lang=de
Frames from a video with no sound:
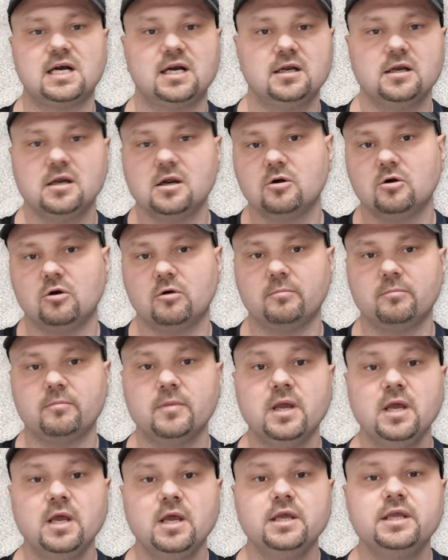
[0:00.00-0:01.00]
angekommen.
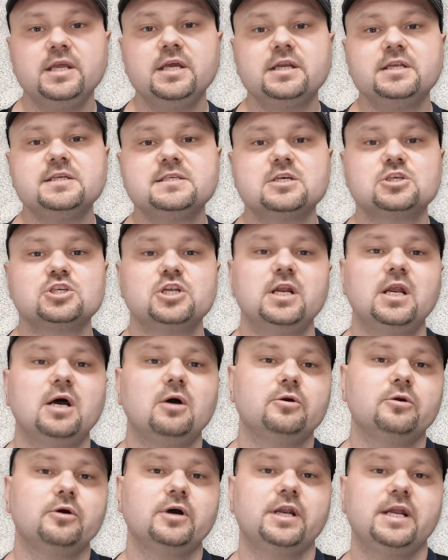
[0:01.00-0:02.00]
Hier an dieser Stelle
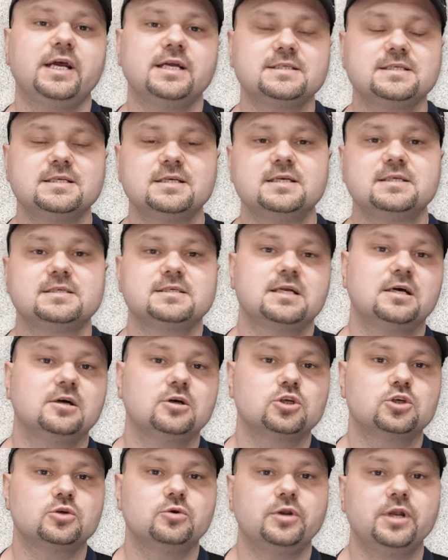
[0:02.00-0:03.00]
auch noch ein herzliches
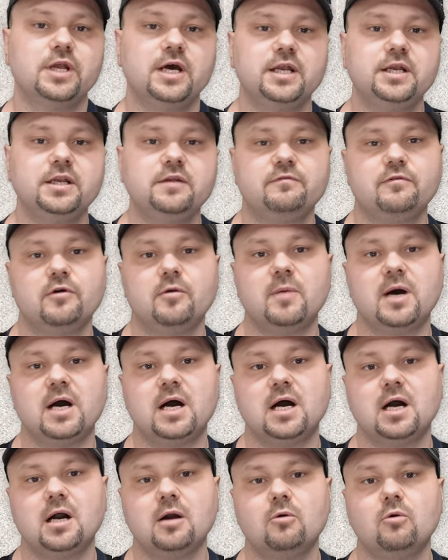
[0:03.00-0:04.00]
Dankeschön an die Firma
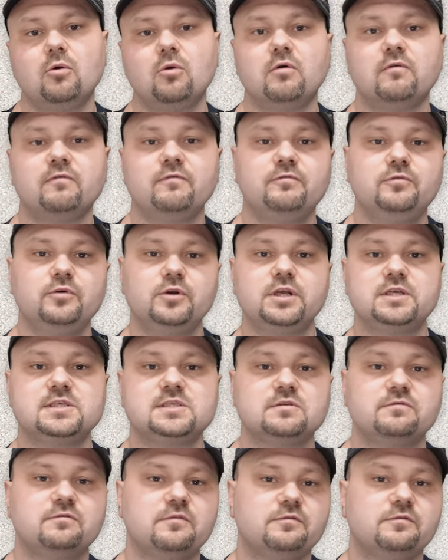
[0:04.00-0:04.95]
Arco für das zur